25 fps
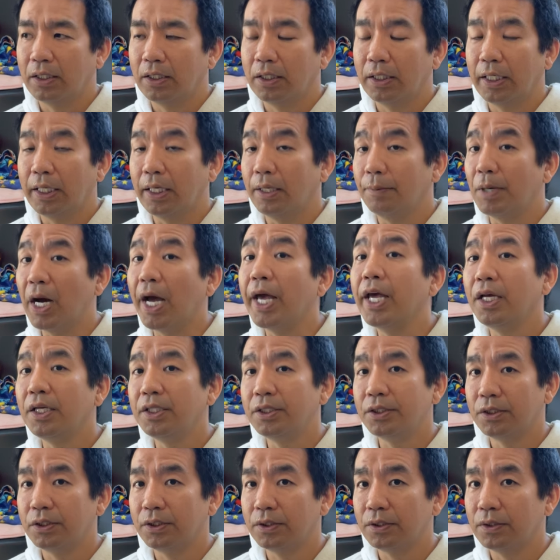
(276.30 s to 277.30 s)
えー、まあ、編
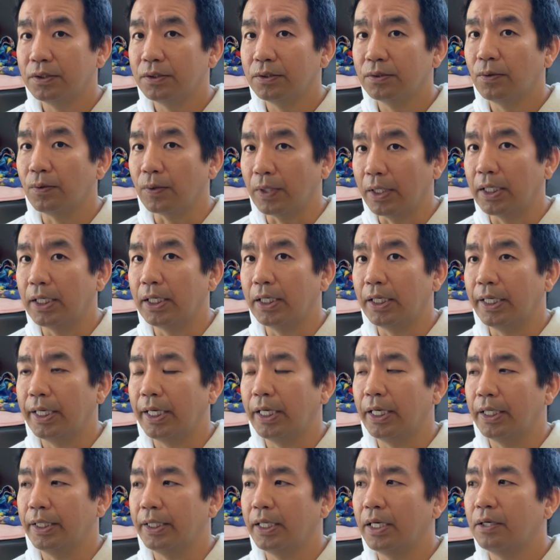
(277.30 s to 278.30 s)
集とか、
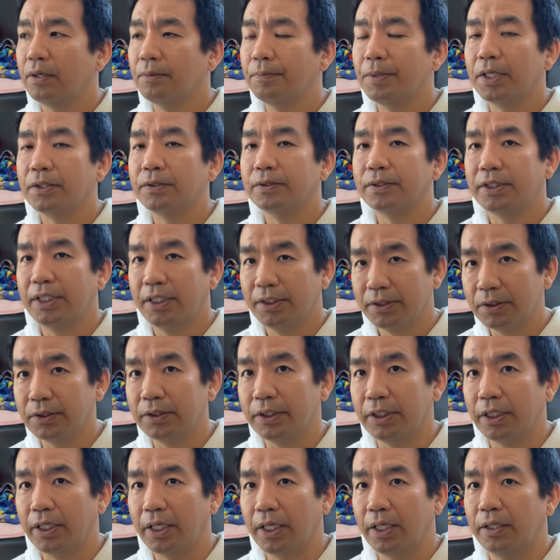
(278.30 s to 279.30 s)
えー、なるべくせず
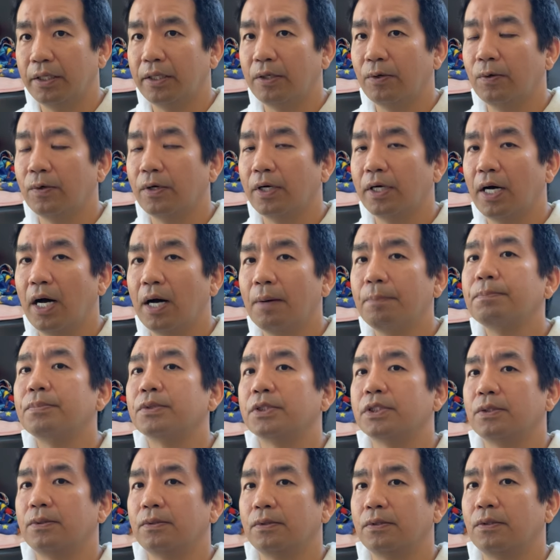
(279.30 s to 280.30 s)
に、え動画アップ
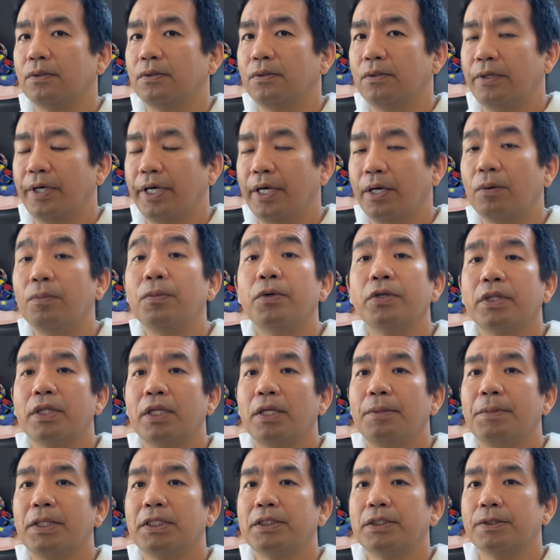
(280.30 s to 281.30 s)
しようと、え思っ
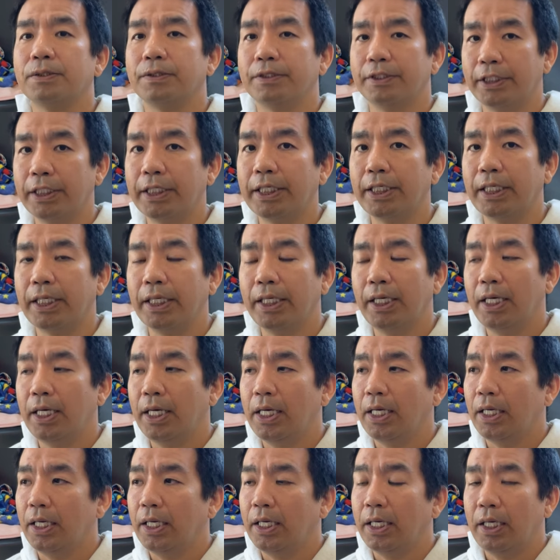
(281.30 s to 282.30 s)
てますんで、
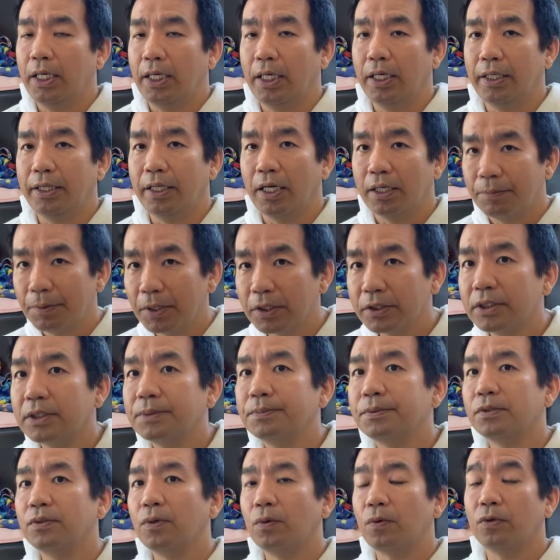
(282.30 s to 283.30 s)
えなるべく自
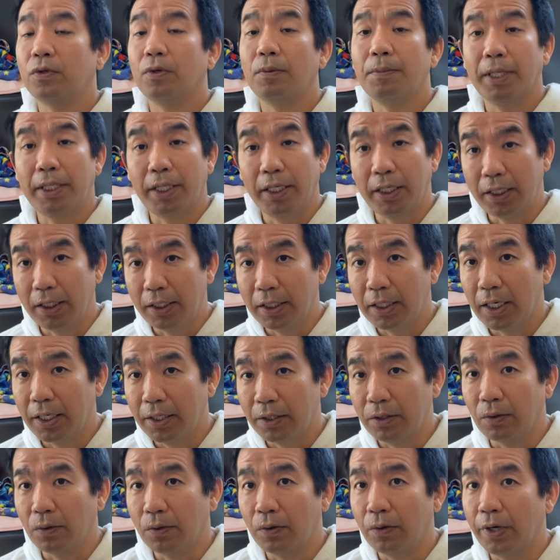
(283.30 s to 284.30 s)
分の言葉で言いた
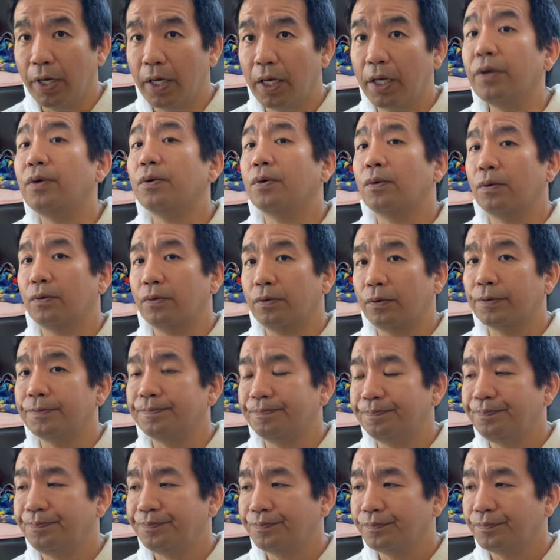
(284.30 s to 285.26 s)
いということ